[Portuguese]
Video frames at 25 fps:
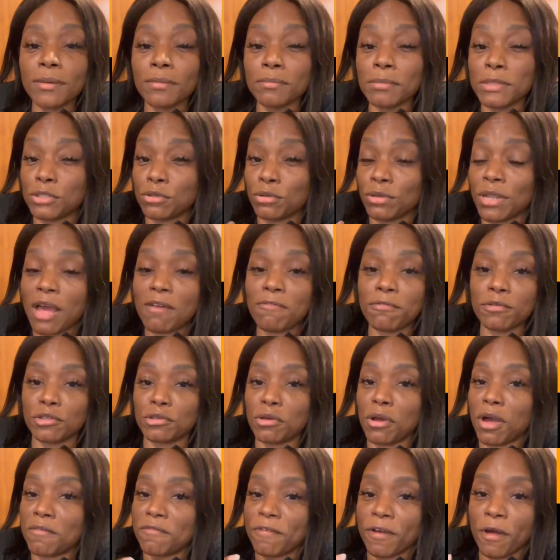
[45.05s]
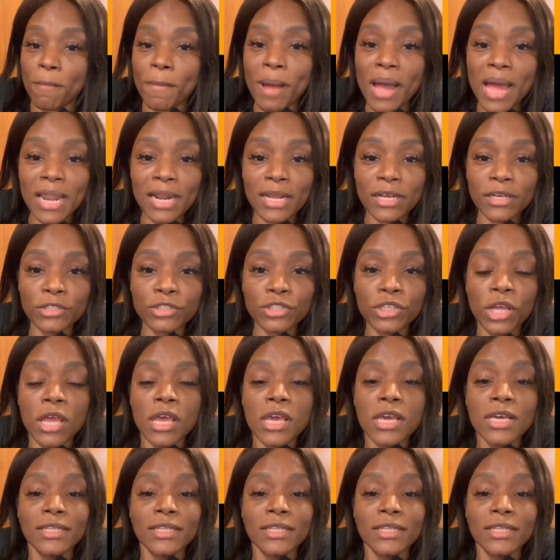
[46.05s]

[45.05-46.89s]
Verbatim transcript: que mencionava o senhor Rafael Marques,